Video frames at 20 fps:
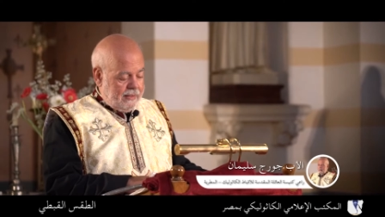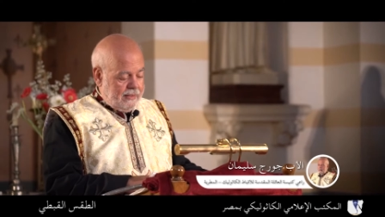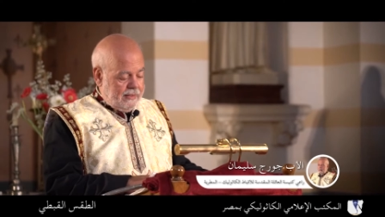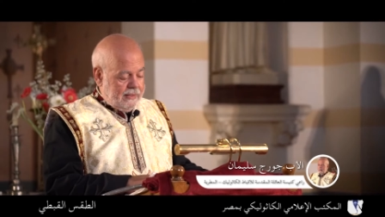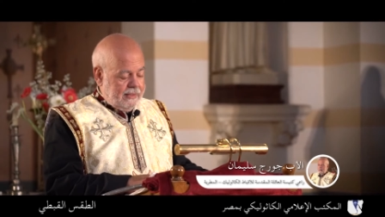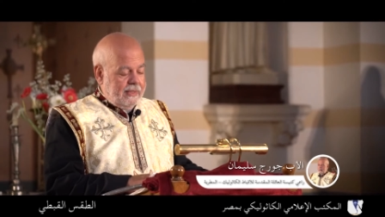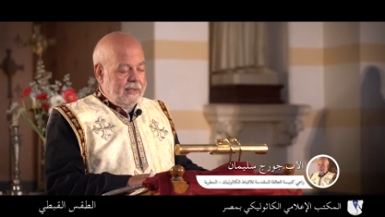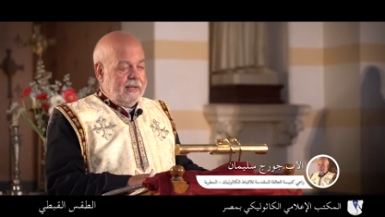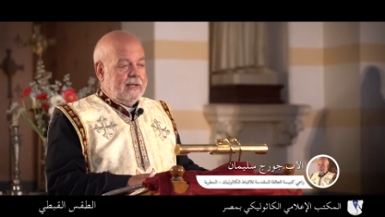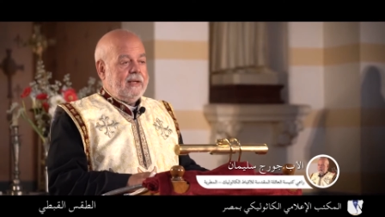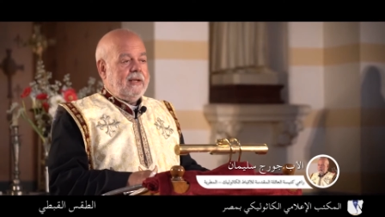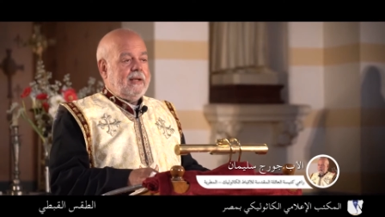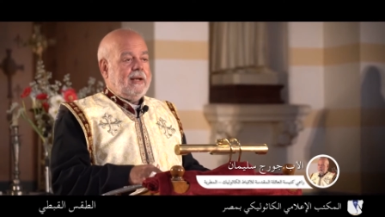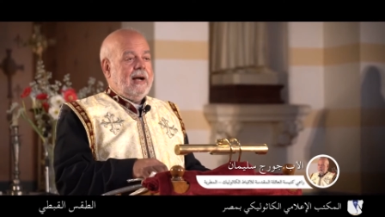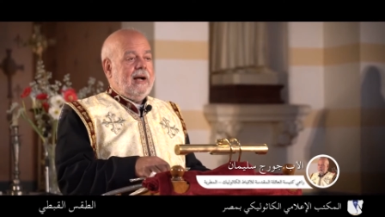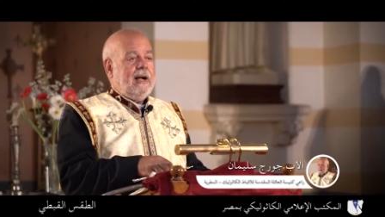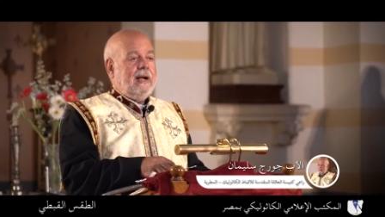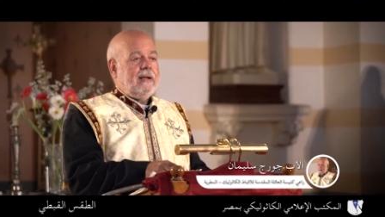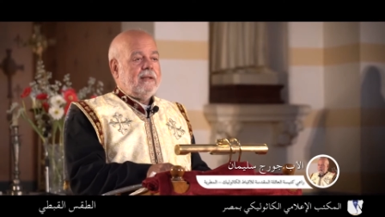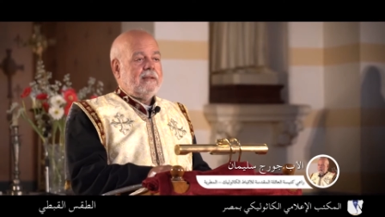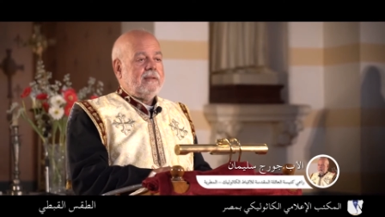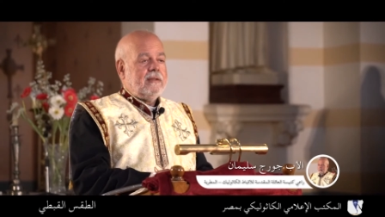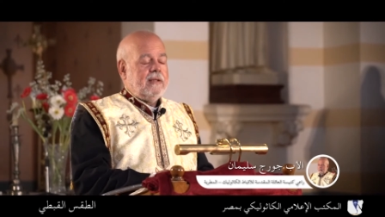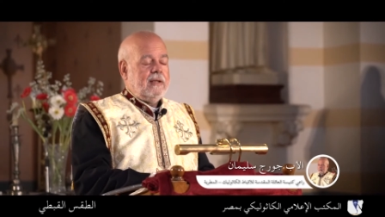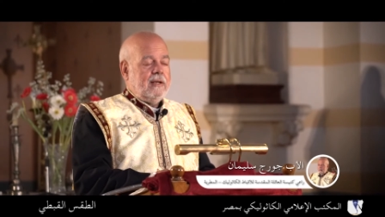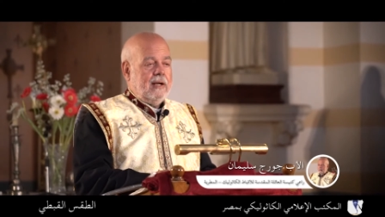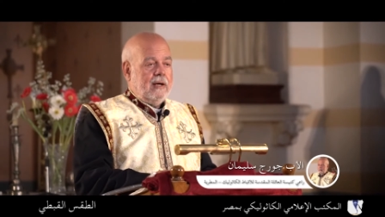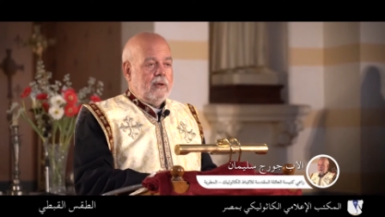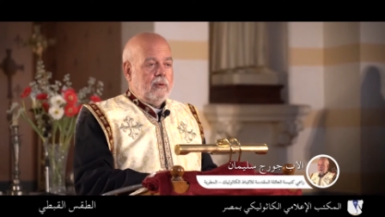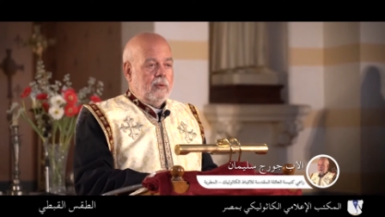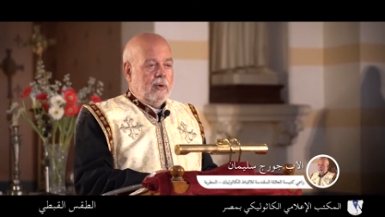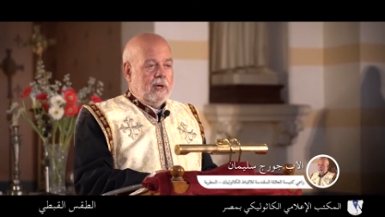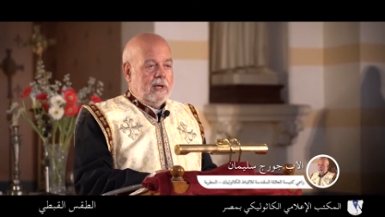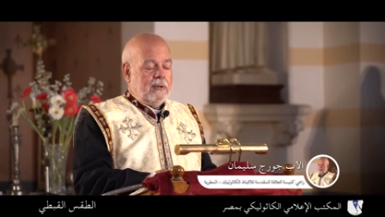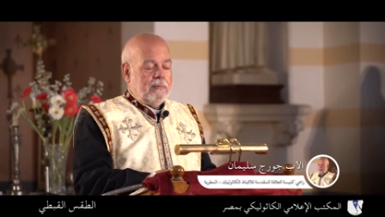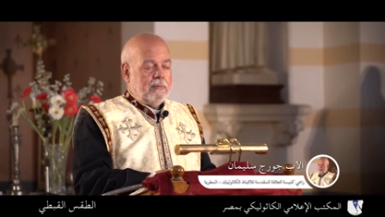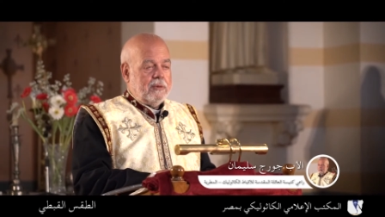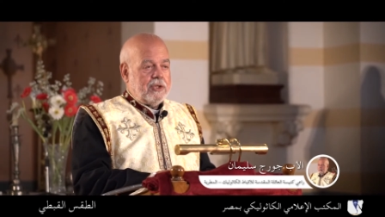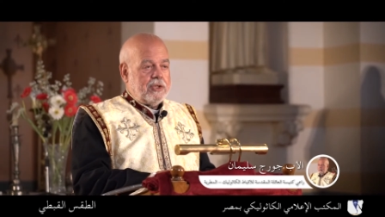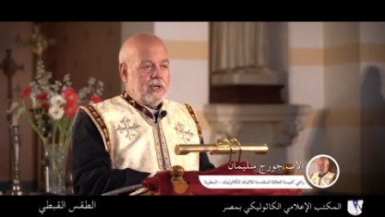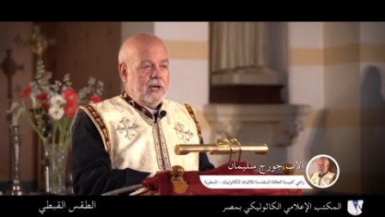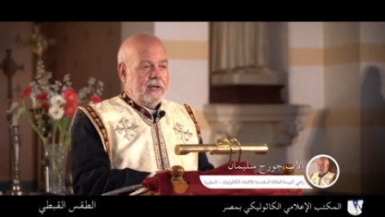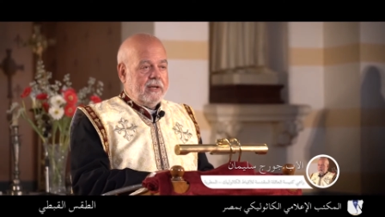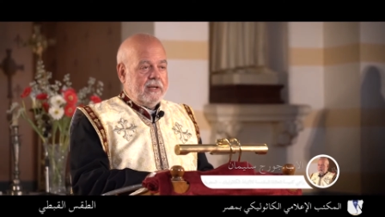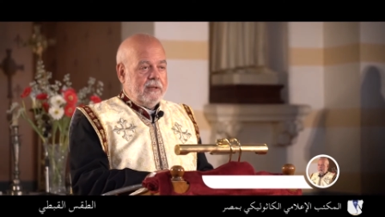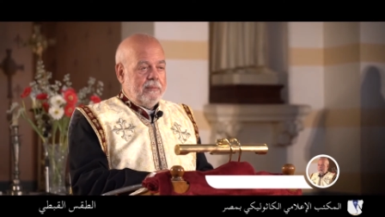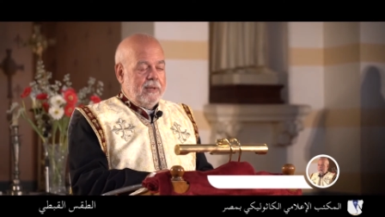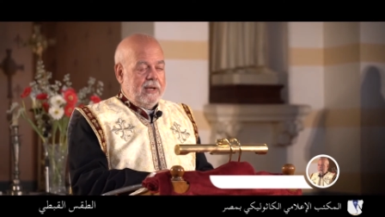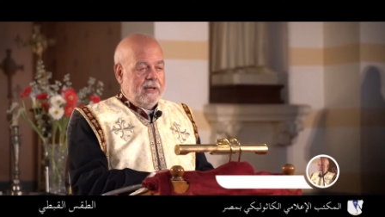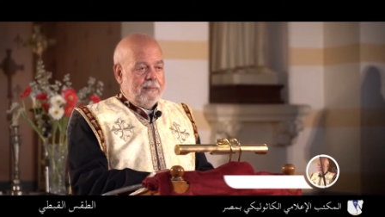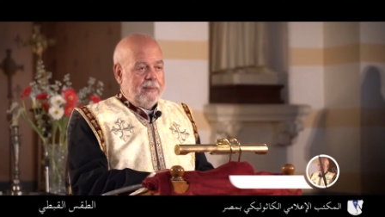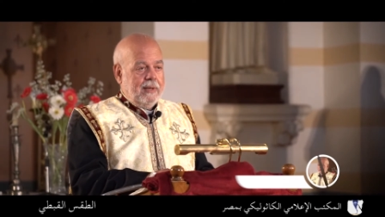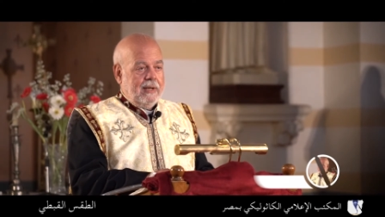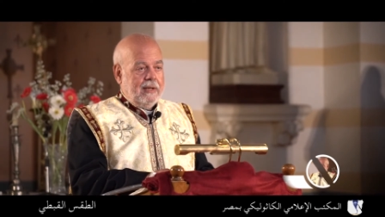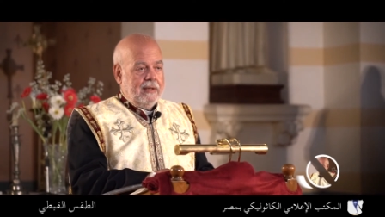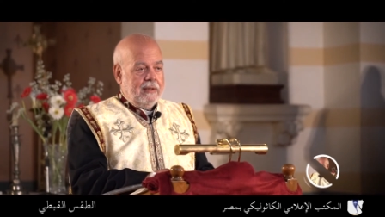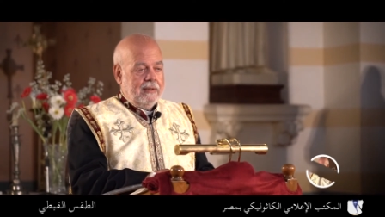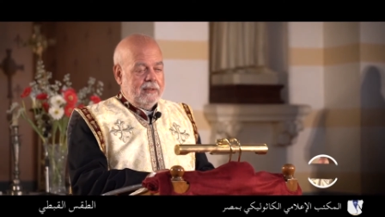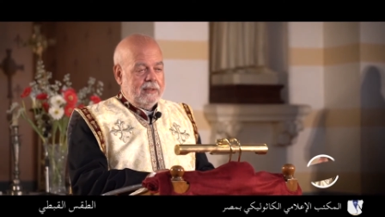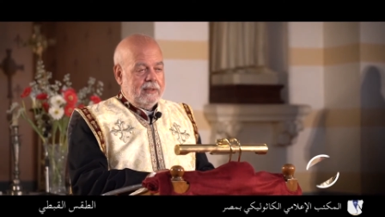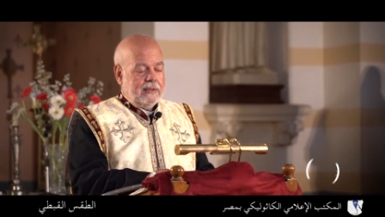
انجيل الاحد الاول من شهر بابا